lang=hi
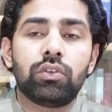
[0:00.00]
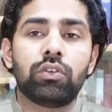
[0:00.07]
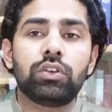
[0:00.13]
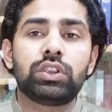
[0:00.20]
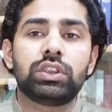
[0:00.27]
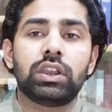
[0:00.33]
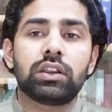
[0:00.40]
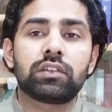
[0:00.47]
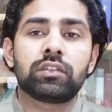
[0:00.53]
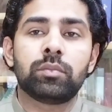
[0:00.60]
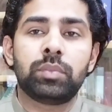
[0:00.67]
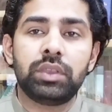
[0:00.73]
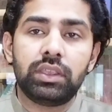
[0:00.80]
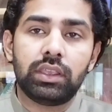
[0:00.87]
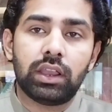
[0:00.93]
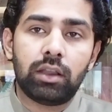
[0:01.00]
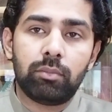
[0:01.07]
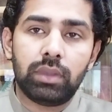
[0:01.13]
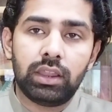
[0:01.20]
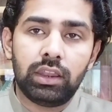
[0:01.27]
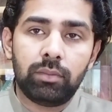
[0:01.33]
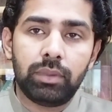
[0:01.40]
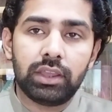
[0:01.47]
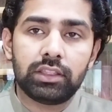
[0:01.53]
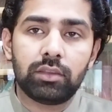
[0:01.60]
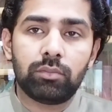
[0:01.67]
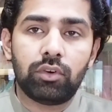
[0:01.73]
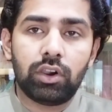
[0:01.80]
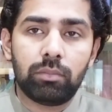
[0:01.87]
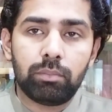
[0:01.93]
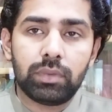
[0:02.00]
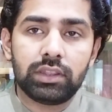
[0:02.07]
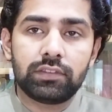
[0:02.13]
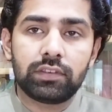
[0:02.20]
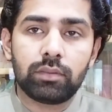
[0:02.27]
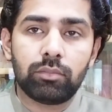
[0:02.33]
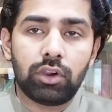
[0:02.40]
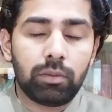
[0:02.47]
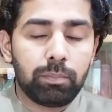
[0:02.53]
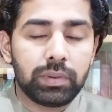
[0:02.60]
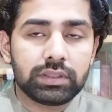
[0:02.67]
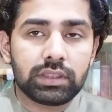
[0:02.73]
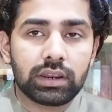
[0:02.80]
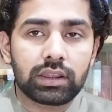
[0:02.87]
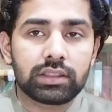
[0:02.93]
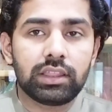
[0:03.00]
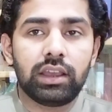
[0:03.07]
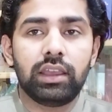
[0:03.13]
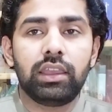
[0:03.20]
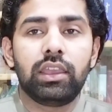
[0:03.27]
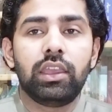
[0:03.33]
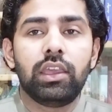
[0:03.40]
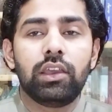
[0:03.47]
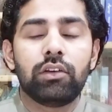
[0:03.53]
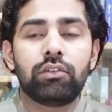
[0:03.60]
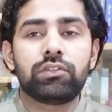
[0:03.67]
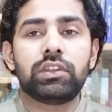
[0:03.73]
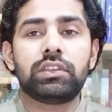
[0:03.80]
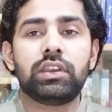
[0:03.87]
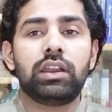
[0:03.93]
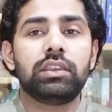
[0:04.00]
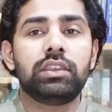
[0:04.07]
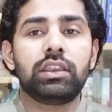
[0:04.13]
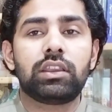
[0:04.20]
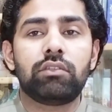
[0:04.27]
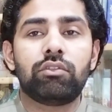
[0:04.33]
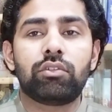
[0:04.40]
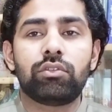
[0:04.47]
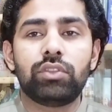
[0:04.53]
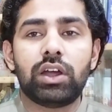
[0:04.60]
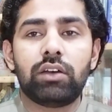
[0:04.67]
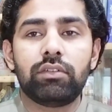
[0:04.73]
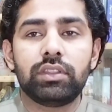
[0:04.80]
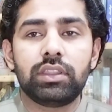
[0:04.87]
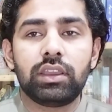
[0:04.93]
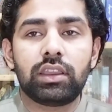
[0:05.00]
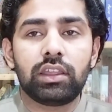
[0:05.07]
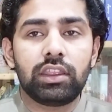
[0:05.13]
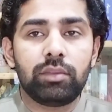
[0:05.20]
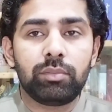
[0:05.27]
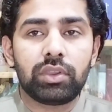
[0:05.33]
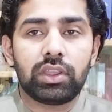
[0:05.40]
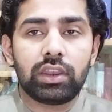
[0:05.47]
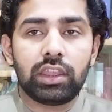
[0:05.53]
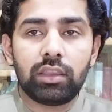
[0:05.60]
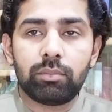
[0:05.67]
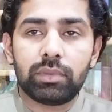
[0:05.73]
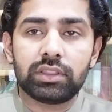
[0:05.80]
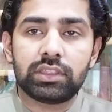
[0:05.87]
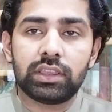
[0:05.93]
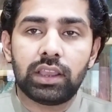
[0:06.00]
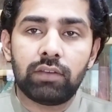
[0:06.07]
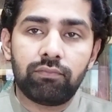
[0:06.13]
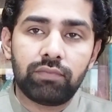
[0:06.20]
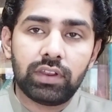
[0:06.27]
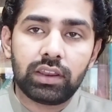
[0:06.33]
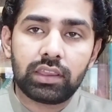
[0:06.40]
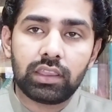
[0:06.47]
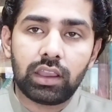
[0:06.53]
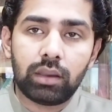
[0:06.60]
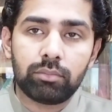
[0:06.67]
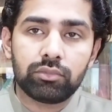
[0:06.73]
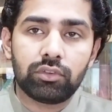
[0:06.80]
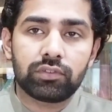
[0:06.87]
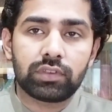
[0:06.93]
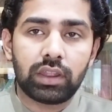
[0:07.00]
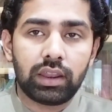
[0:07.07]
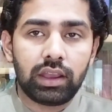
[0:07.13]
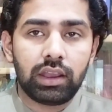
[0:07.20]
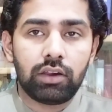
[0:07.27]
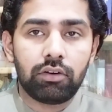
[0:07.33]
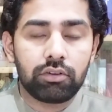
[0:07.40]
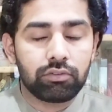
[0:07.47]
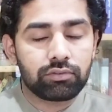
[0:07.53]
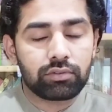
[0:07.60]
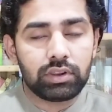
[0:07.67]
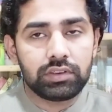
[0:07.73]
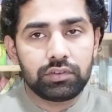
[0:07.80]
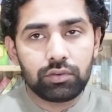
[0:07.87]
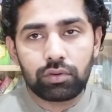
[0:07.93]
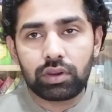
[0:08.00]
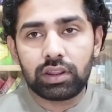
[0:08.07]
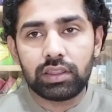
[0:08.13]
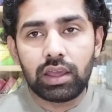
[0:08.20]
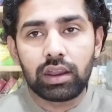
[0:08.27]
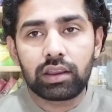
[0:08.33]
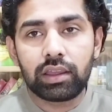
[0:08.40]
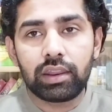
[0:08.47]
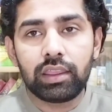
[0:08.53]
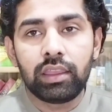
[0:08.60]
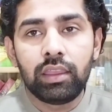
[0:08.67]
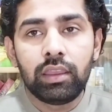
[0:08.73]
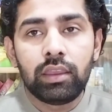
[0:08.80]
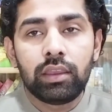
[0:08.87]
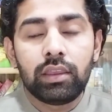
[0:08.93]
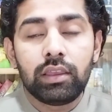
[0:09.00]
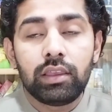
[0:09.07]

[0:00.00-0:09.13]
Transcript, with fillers: जो शख्स भी हम अहले बैत मोहम्मद से मोहब्बत रखता है उसे चाहिए कि वह खुदावंद करीम की नेमत अव्वल की हमदो सना और उसका शुक्र अदा करे